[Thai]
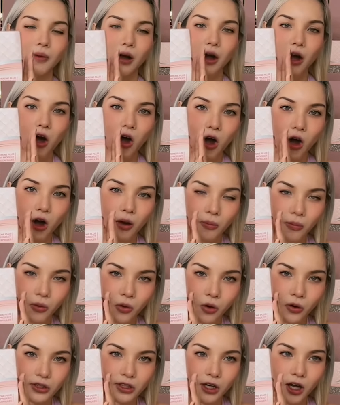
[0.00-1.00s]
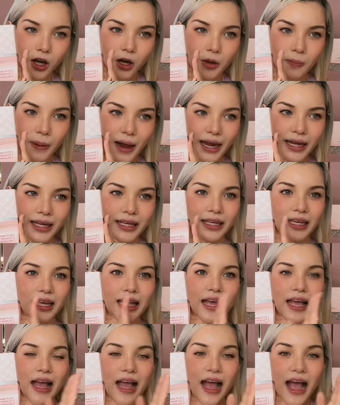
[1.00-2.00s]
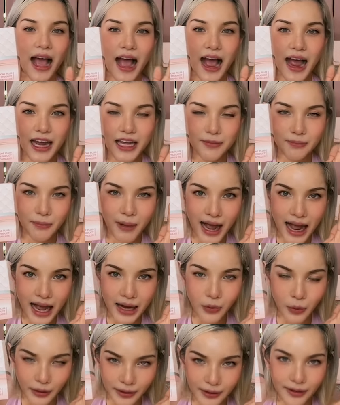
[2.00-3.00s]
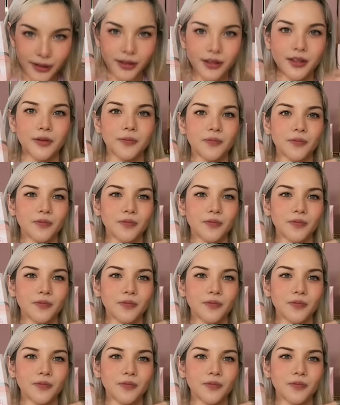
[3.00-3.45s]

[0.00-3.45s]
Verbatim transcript: ฮอร์โมนเข้าไปให้มากกว่าเดิม